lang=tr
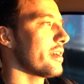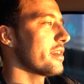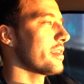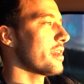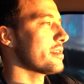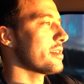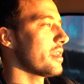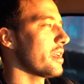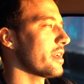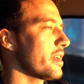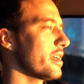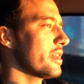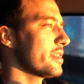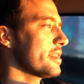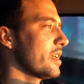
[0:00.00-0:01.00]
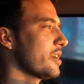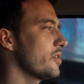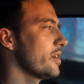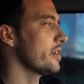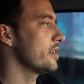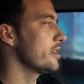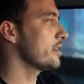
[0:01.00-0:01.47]
e, yazan arkadaşlar
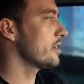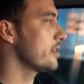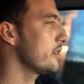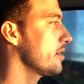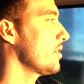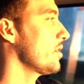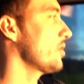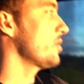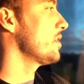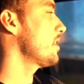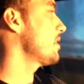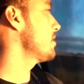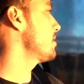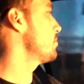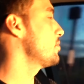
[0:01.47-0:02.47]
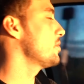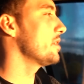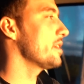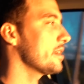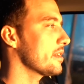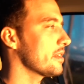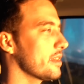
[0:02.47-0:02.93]
vardı. Onları da
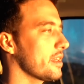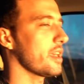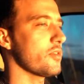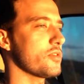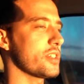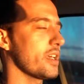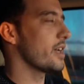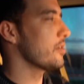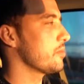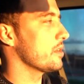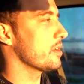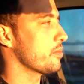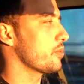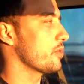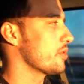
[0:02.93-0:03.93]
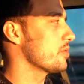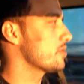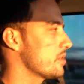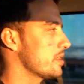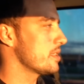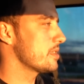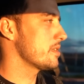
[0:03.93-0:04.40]
burada ev sahibi
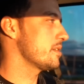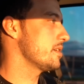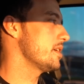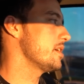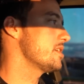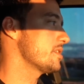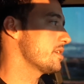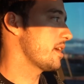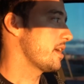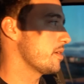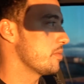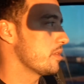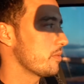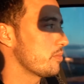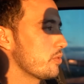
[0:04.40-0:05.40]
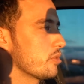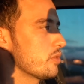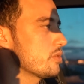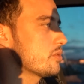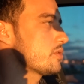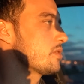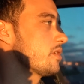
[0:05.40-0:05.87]
yapıyoruz, iş, iş sahibi
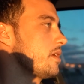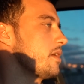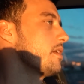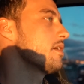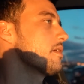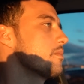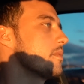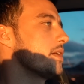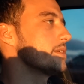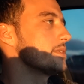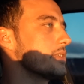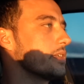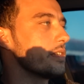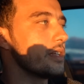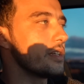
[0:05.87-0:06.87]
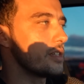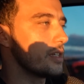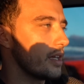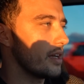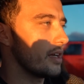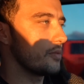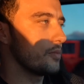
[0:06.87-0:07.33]
yapıyoruz. Bazıları iş
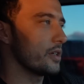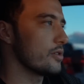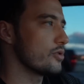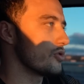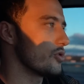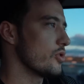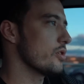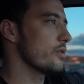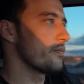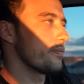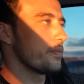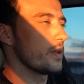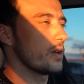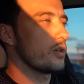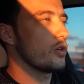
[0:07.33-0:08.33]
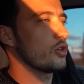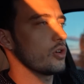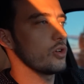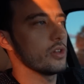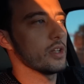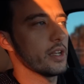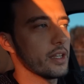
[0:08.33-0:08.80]
yeri almak istiyor. O
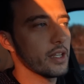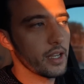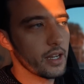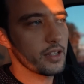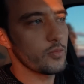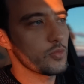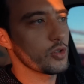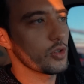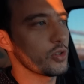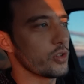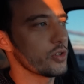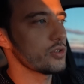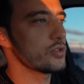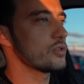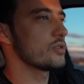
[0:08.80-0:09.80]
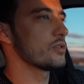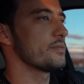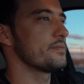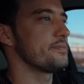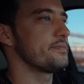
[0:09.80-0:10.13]
konularda yardımcı oluyoruz.